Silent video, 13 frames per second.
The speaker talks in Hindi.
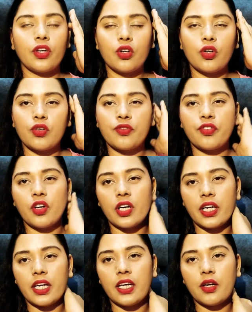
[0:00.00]
यू नो
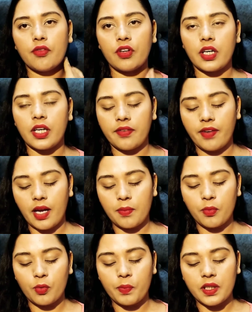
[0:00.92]
फोर्टी या फोर्टी
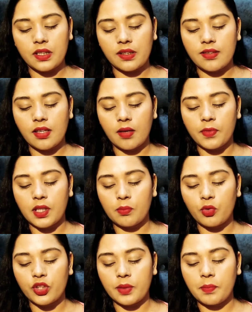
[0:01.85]
फाइव रुपीज़ के समथिंग
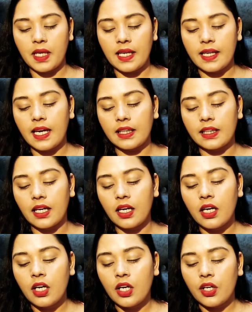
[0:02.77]
मुझे मिल गया था
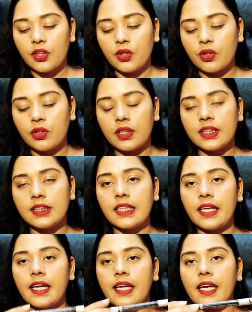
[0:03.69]
तो इस
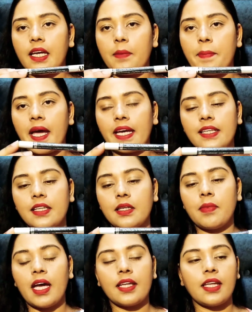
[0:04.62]
तरीके की
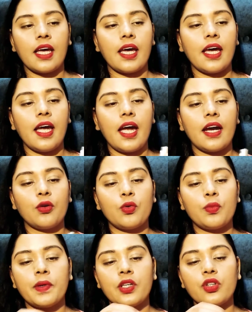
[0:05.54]
पैकेजिंग में आता है एंड
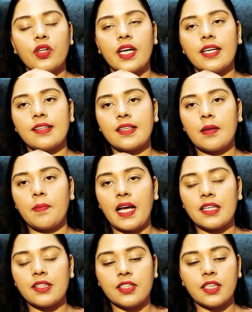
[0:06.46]
ऊपर जो है इसके
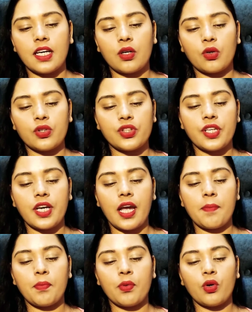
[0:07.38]
प्लास्टिक का कुछ
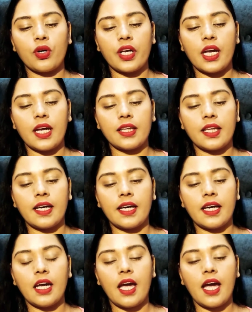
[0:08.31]
रैप होके आता
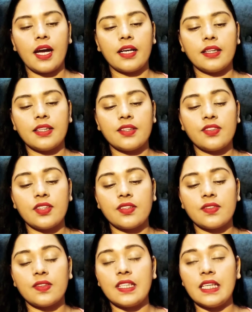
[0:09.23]
है एंड दिस
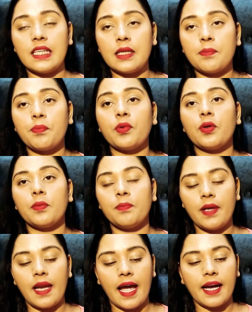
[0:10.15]
इज़ डीप
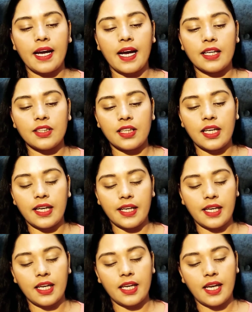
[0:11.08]
ब्लैक काजल है
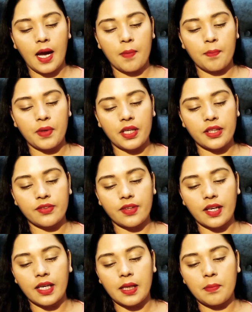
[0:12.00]
ये यहाँ पे
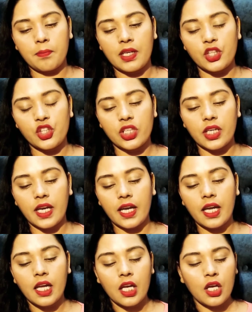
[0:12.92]
इसका नेम मेंशन है